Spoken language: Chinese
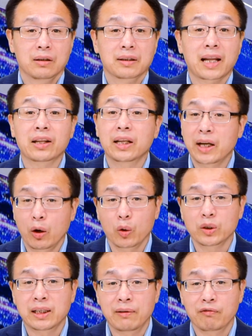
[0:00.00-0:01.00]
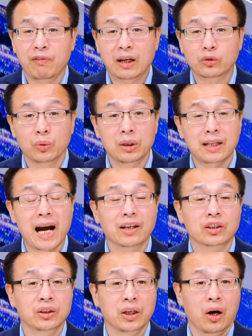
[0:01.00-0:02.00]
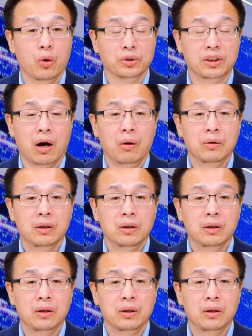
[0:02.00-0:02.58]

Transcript: 他在跳楼前发出了大声的吼叫，